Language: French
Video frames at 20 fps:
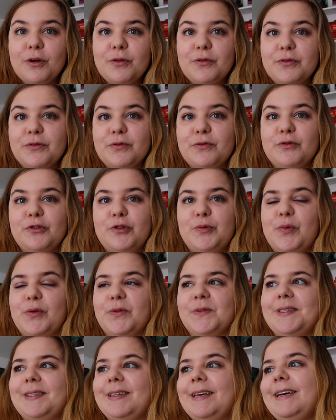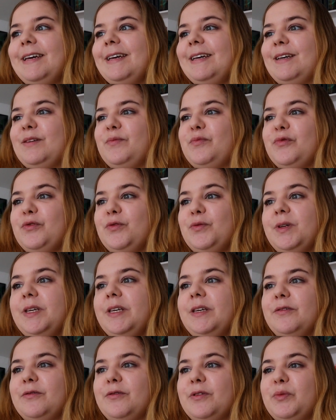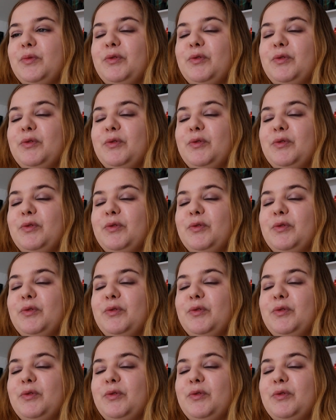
que ce que je pensais et puis, euh,